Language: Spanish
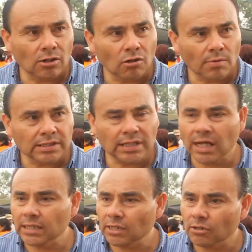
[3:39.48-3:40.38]
de los
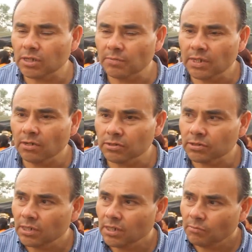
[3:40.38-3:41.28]
comerciantes, de los
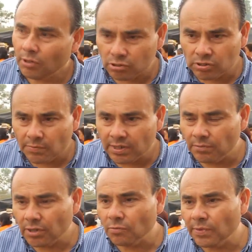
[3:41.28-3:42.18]
amigos. Bueno, es un
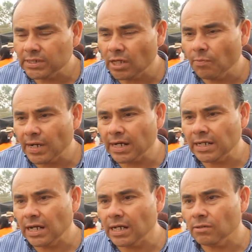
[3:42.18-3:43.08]
emprendimiento pensado para
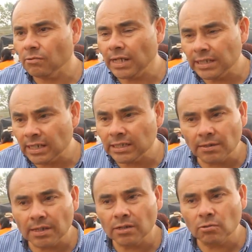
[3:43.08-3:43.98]
generar una
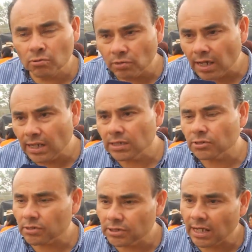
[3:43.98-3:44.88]
alternativa
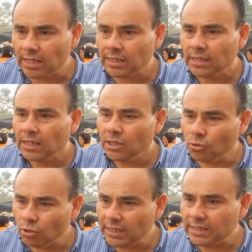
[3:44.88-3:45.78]
cultural, social,
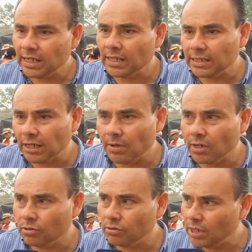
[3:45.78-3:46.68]
turística, de
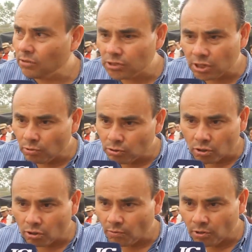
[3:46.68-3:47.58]
trabajo, y hay un
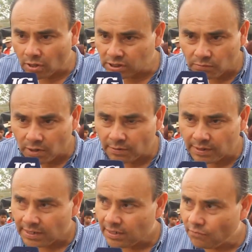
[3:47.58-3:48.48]
circuito económico que se
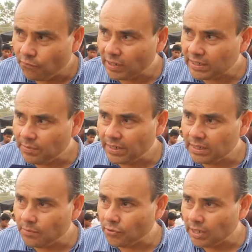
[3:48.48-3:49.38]
mueve
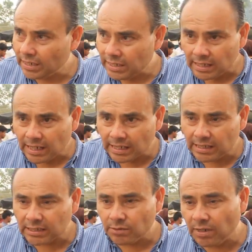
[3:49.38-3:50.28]
fuertemente porque aquí la
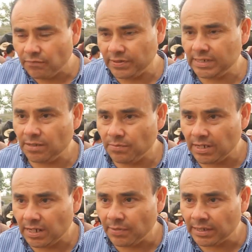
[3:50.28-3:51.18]
gente se beneficia
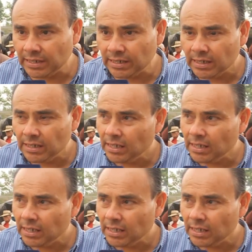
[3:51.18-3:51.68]
también a partir